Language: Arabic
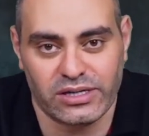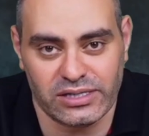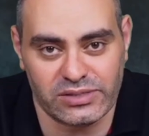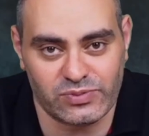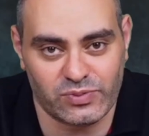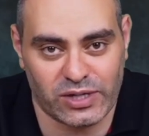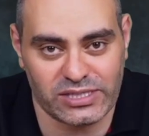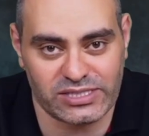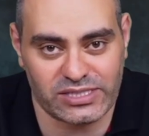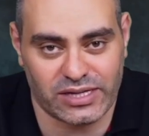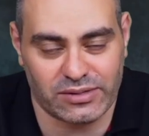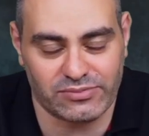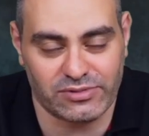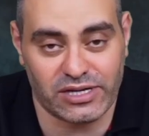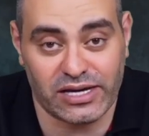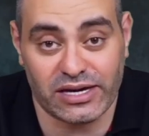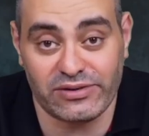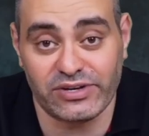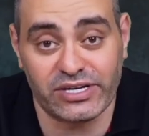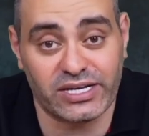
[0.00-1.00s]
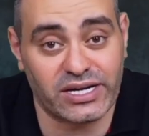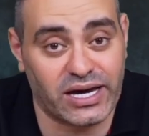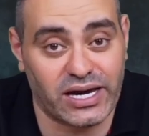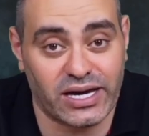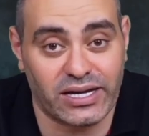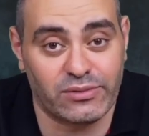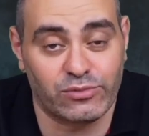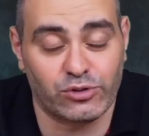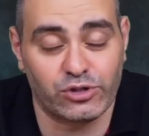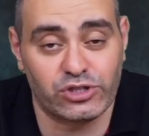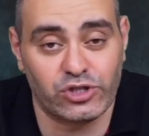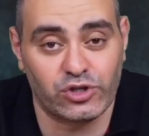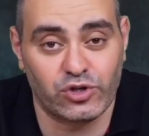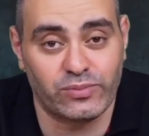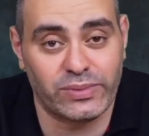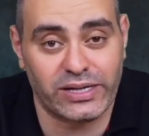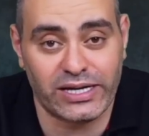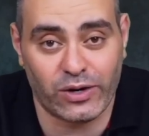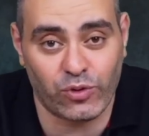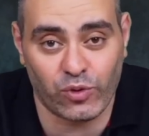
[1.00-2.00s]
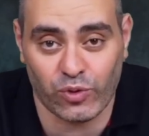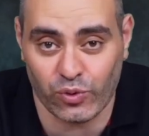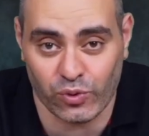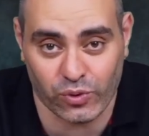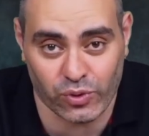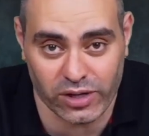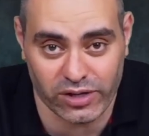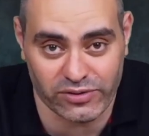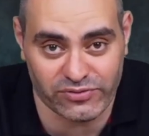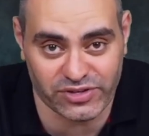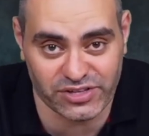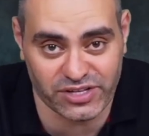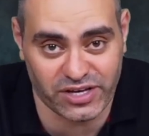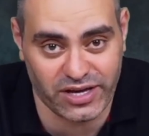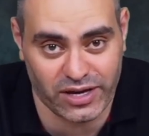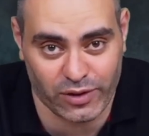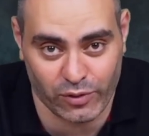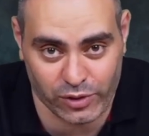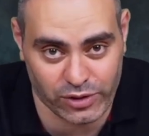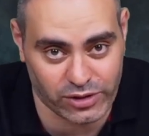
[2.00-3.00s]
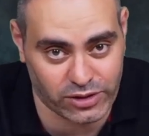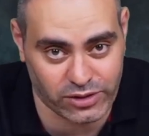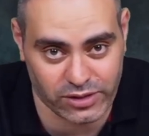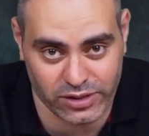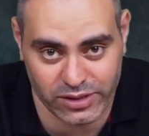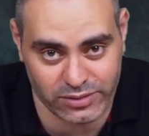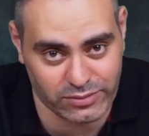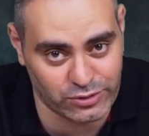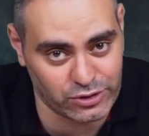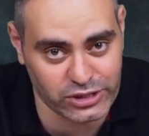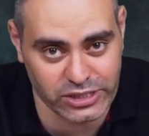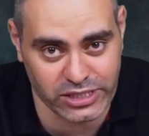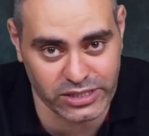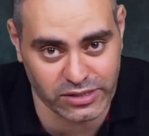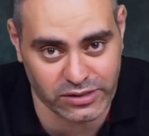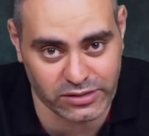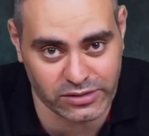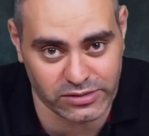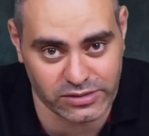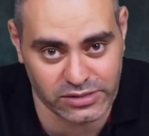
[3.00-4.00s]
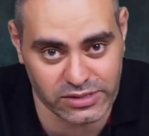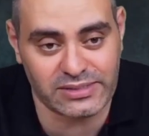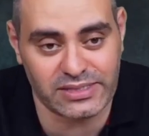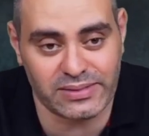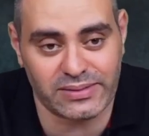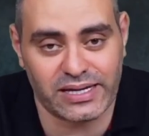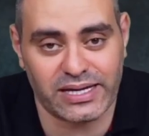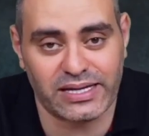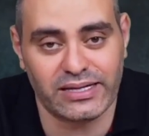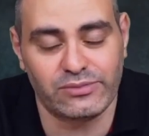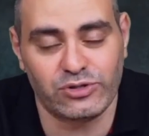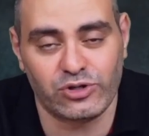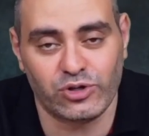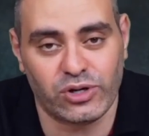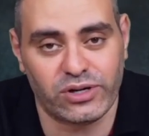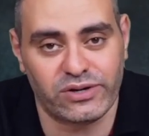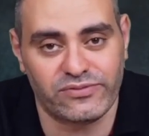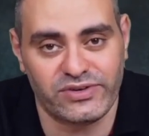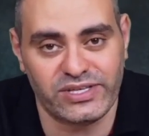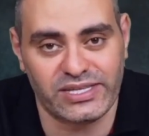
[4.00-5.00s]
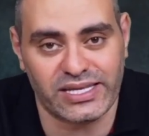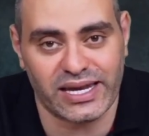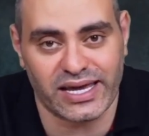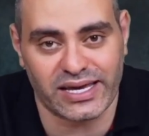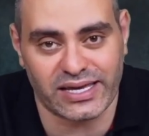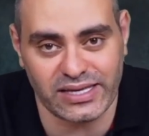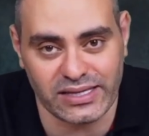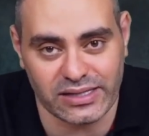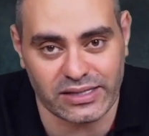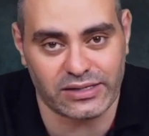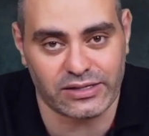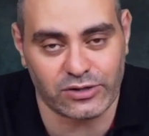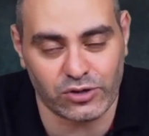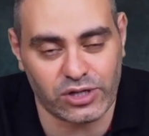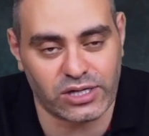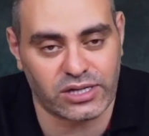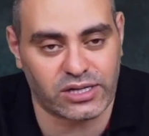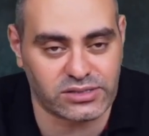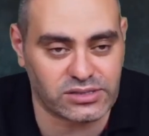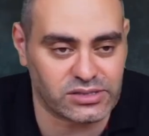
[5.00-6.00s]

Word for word: اسمه حسن عبد الله على فكره انا بقولش ان هم لقوا فضايح وراه انا بقولش كده خالص بس انا بتكلم ان هو في تلاكيك يقول لك